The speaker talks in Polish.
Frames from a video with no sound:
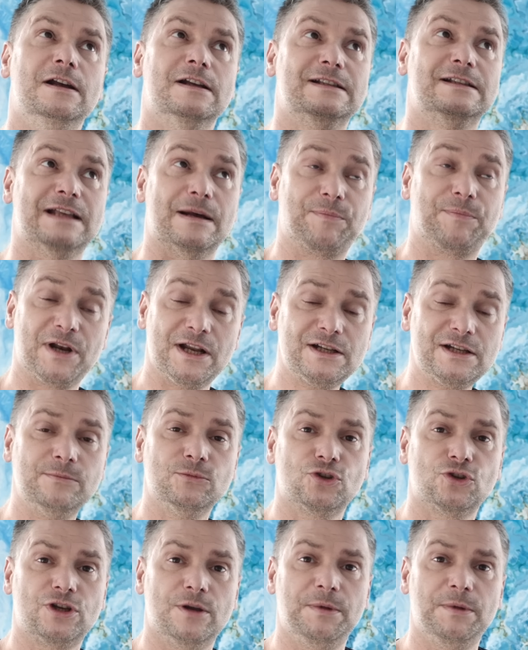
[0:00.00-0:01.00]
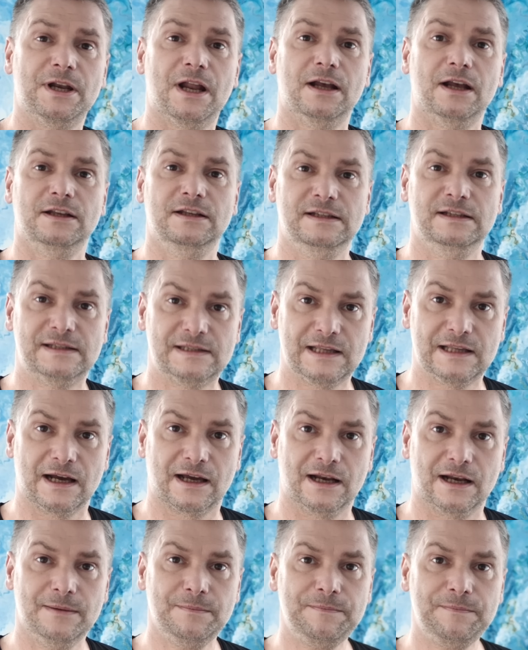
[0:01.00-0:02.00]
zapraszam do siebie na
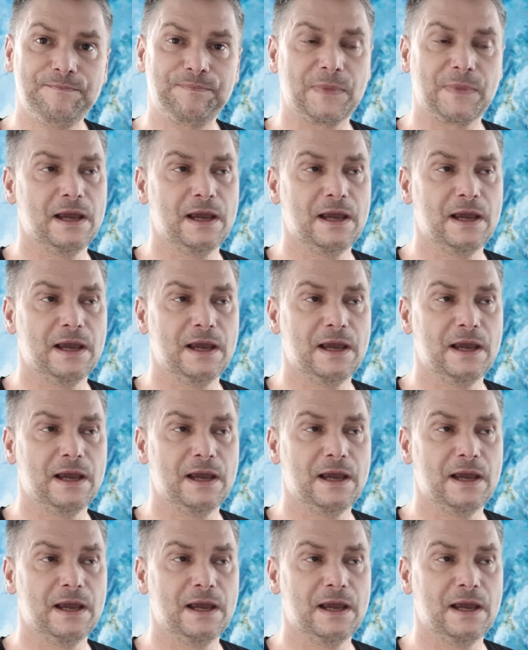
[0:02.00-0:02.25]
Instagram,